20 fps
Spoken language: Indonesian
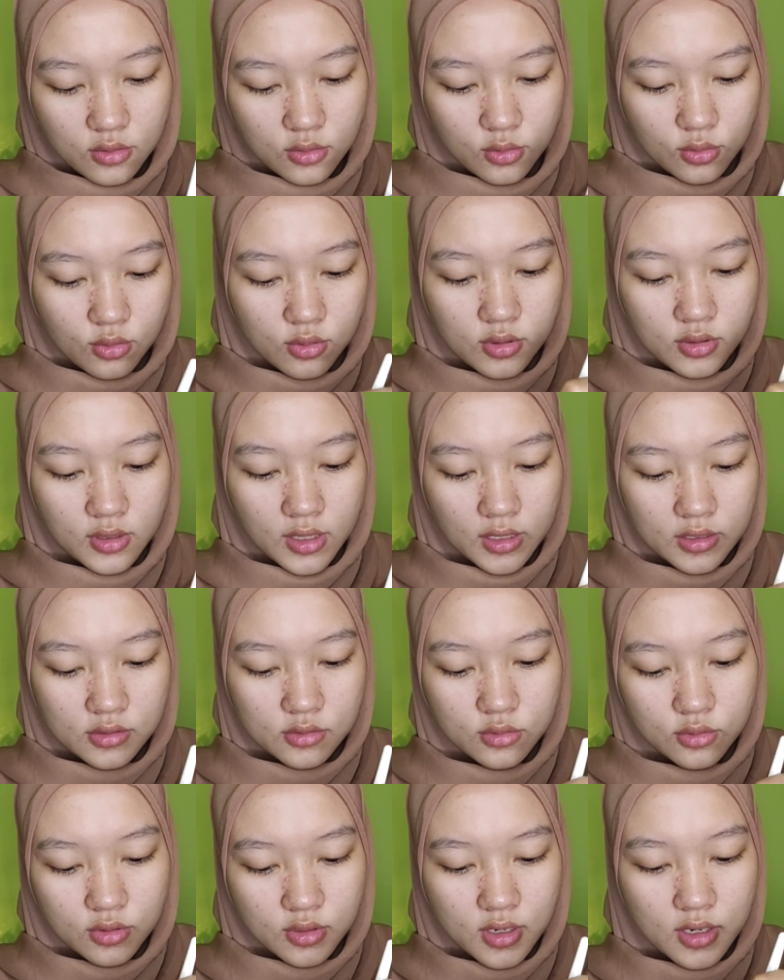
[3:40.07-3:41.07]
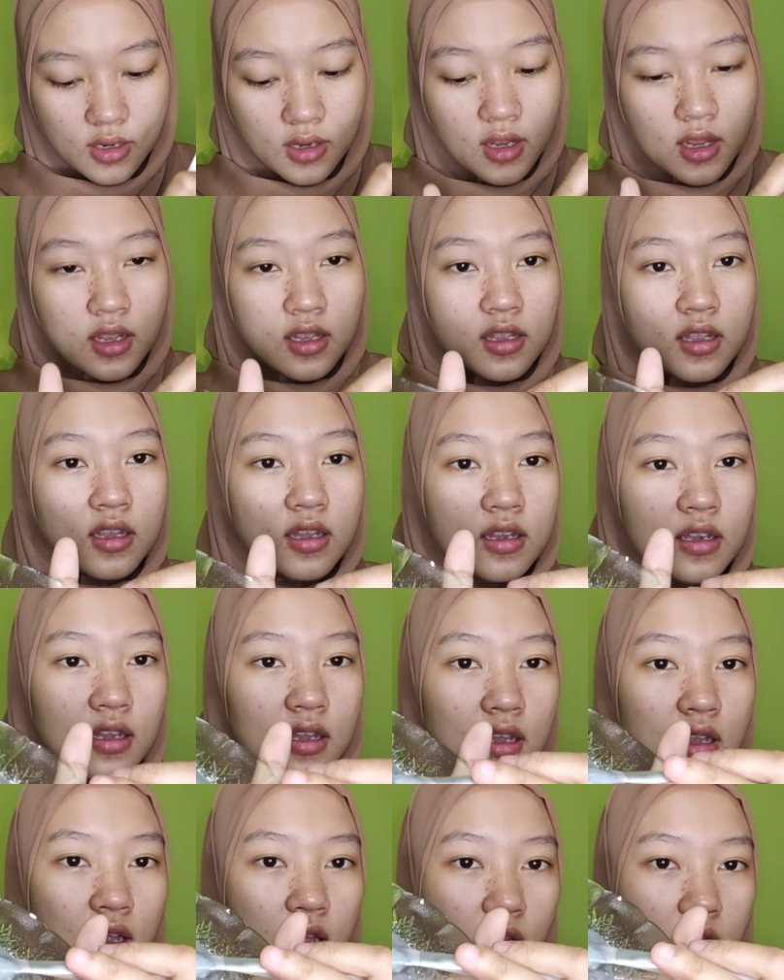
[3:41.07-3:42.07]
tuh teksturnya kayak
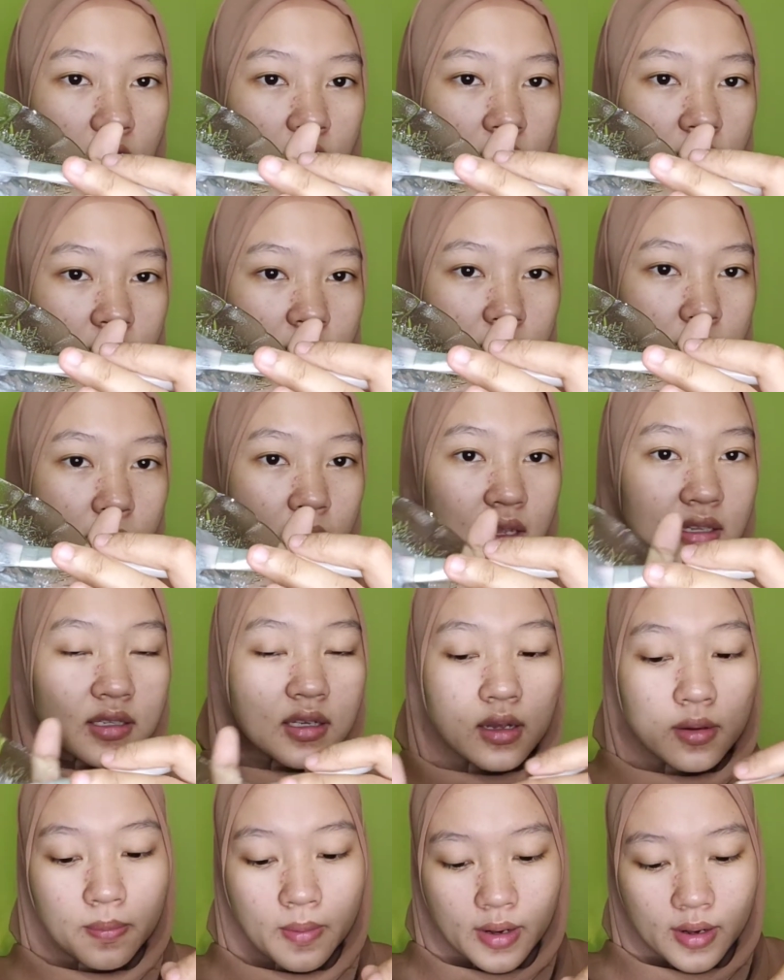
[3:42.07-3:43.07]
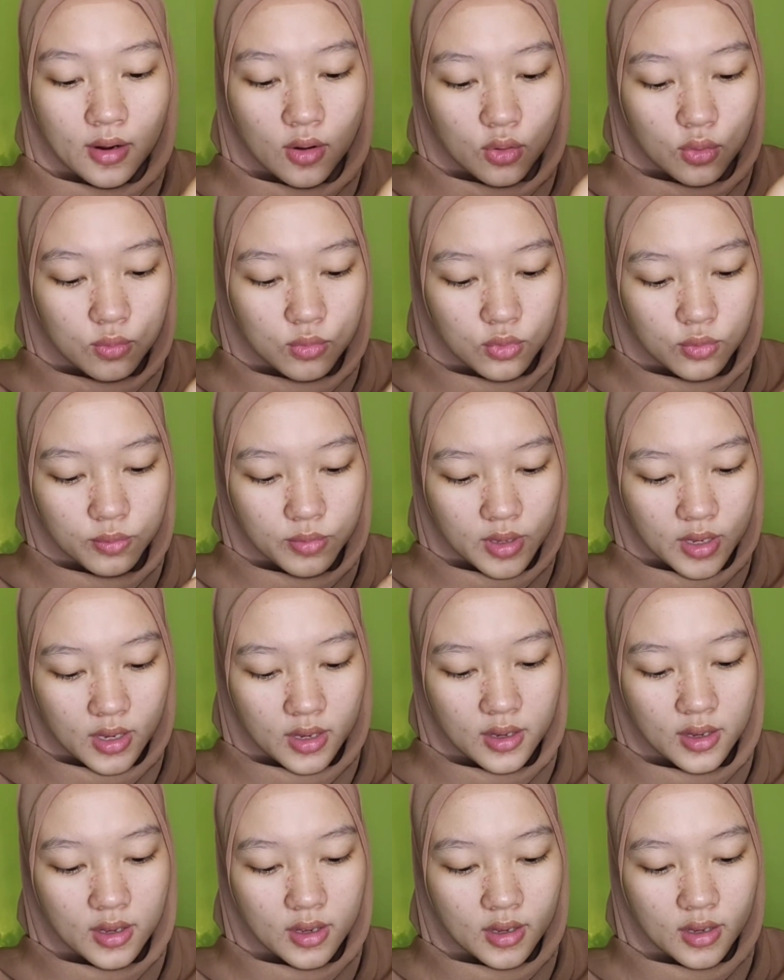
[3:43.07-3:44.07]
gini kayak masker pada umumnya
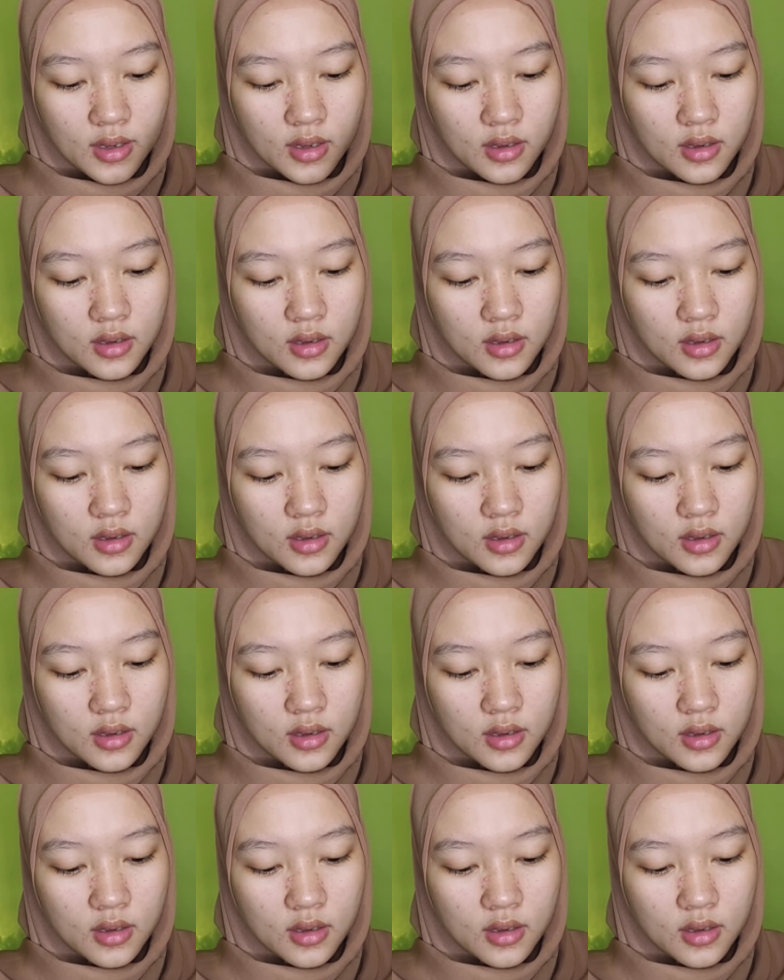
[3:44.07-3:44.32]
ya